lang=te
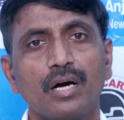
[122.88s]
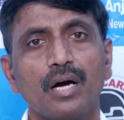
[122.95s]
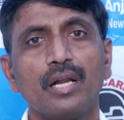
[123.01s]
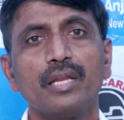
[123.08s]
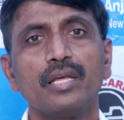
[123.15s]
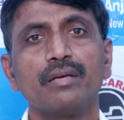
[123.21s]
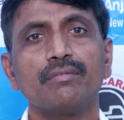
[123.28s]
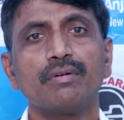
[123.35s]

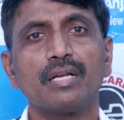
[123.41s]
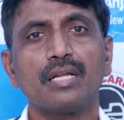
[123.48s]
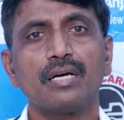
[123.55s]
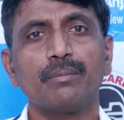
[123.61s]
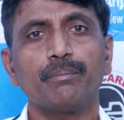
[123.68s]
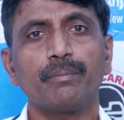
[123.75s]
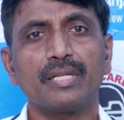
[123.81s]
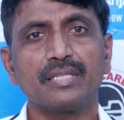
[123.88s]
కానీ ఇవాళ
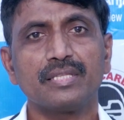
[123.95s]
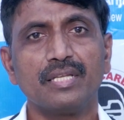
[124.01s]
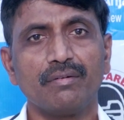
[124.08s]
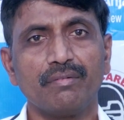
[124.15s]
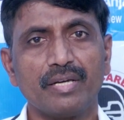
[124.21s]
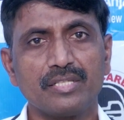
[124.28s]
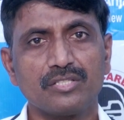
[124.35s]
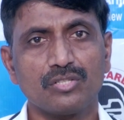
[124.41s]
మధ్య
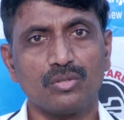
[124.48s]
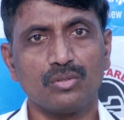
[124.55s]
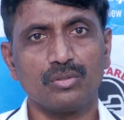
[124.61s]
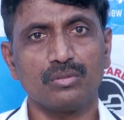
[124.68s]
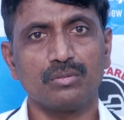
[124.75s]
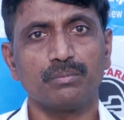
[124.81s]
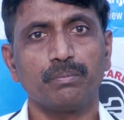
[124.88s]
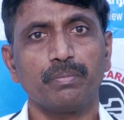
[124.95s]
వయసులో
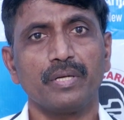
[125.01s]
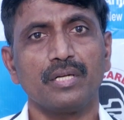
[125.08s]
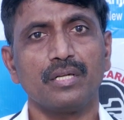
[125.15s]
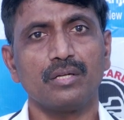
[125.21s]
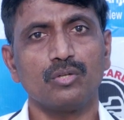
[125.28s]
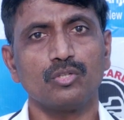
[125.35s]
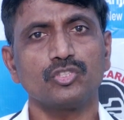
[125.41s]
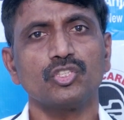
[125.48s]

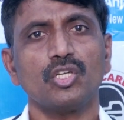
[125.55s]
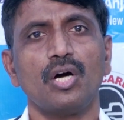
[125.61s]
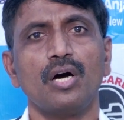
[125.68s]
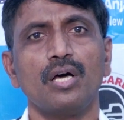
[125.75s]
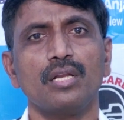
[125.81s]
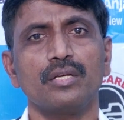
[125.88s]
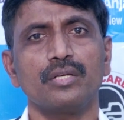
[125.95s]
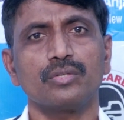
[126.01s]
పిల్లల్లో
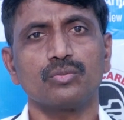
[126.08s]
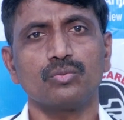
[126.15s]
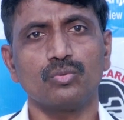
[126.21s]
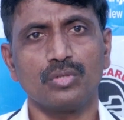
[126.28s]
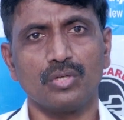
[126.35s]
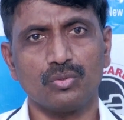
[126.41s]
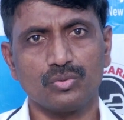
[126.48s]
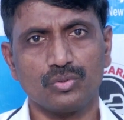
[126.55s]
చాలా
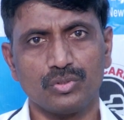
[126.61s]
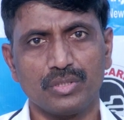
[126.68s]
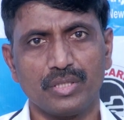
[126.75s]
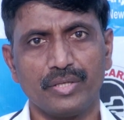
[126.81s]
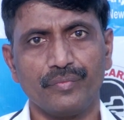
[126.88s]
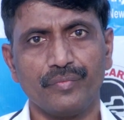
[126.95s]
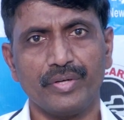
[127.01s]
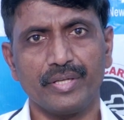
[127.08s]
ఎక్కువగా
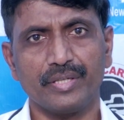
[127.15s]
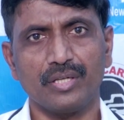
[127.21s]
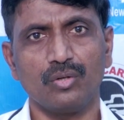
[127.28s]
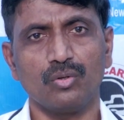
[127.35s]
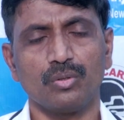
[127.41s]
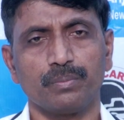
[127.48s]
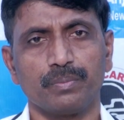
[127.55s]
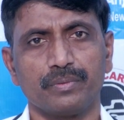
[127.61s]
అవుతుందండి వినికిడి
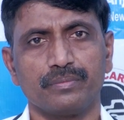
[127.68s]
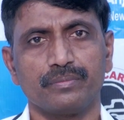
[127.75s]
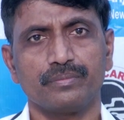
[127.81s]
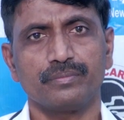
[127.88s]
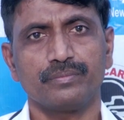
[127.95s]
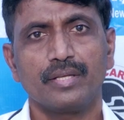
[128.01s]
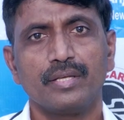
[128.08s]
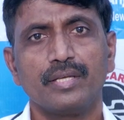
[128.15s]
లోపం
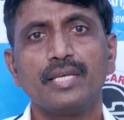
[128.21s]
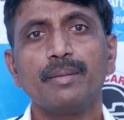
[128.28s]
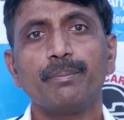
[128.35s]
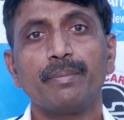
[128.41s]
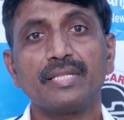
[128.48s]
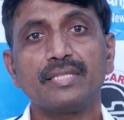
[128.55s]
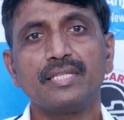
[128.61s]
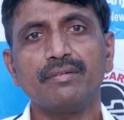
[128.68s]
ఈ
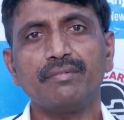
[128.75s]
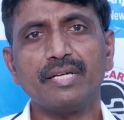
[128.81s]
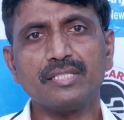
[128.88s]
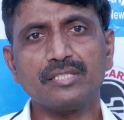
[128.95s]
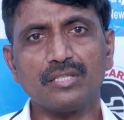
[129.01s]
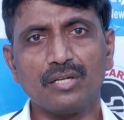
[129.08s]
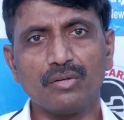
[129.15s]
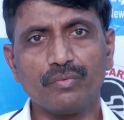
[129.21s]
మధ్య
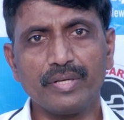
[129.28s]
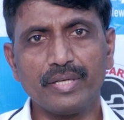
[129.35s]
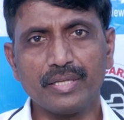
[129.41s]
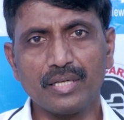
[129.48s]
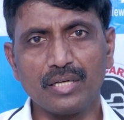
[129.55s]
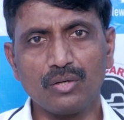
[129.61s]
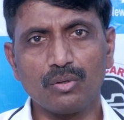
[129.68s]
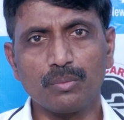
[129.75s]
వయసులో
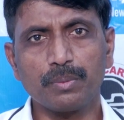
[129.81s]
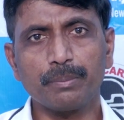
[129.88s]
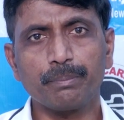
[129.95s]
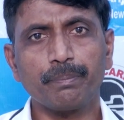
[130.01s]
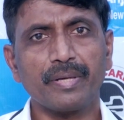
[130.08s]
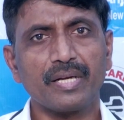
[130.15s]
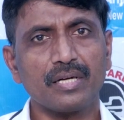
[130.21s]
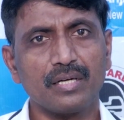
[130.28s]
వినికిడి లోపం
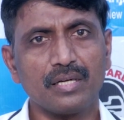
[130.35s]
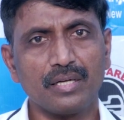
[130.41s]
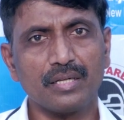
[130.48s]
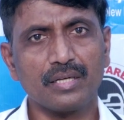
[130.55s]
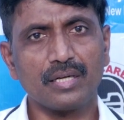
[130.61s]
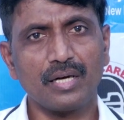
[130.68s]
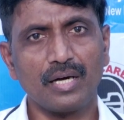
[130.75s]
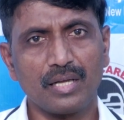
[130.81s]

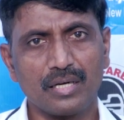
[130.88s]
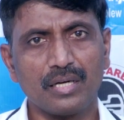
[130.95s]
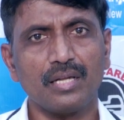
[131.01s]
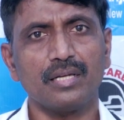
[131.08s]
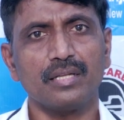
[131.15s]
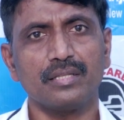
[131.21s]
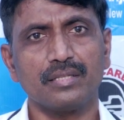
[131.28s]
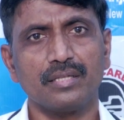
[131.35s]
పెరగటానికి
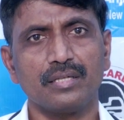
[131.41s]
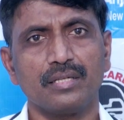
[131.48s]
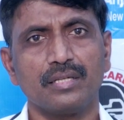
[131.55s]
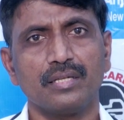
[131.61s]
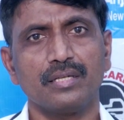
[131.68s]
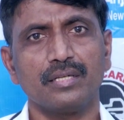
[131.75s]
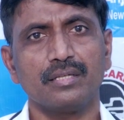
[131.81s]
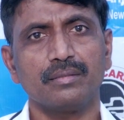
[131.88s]
కారణాలు
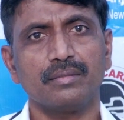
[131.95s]
ఏంటంటే